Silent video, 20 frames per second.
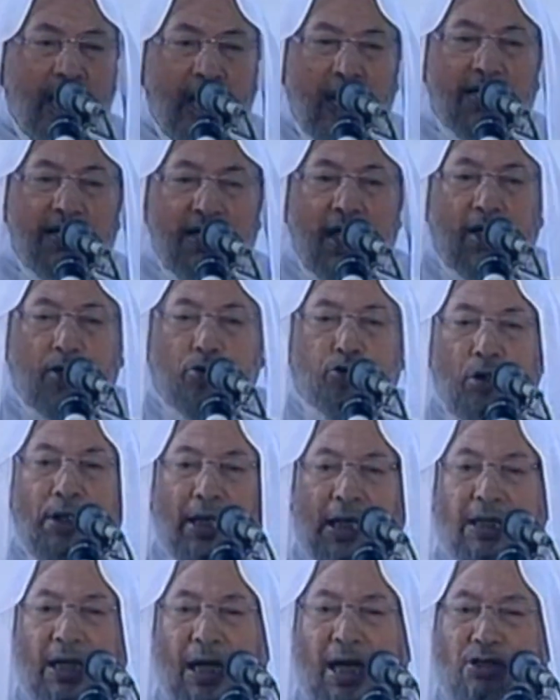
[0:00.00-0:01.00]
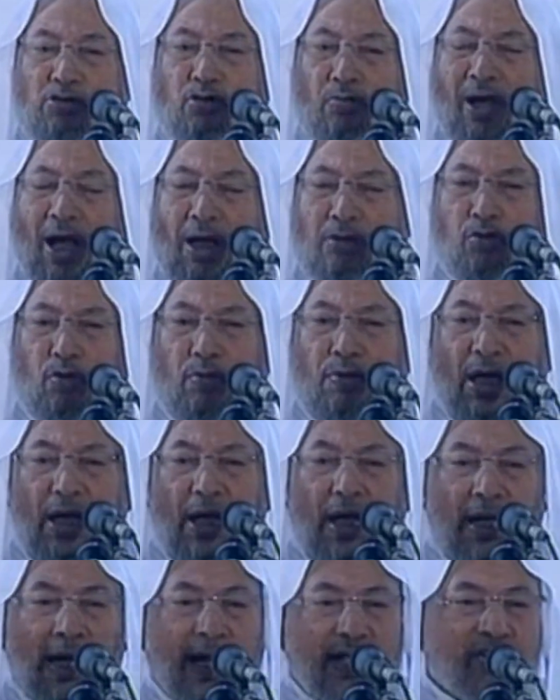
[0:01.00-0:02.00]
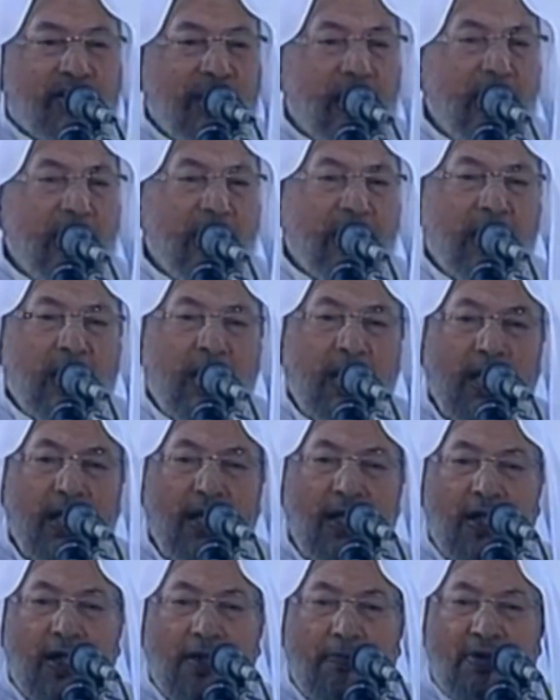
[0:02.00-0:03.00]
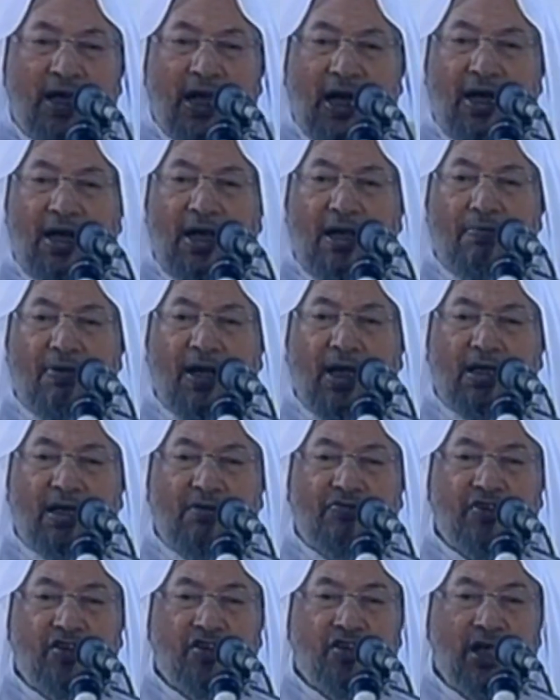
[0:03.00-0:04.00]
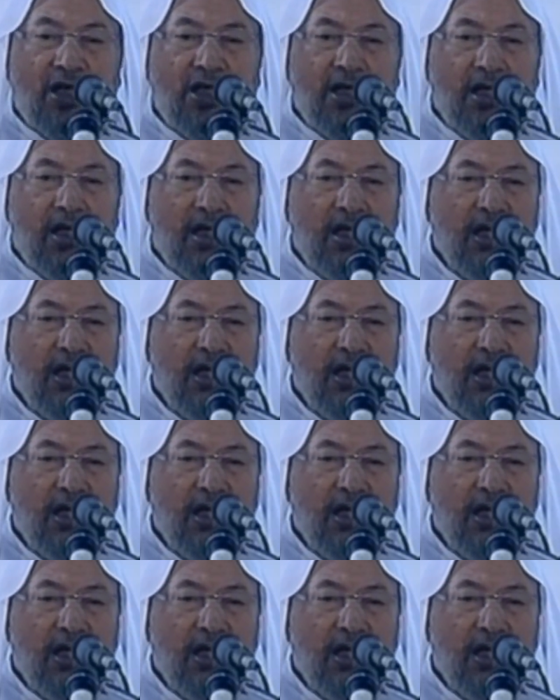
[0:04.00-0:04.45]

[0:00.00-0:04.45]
أن يقتل الناس بعضهم ليس هذا من الإيمان في شيء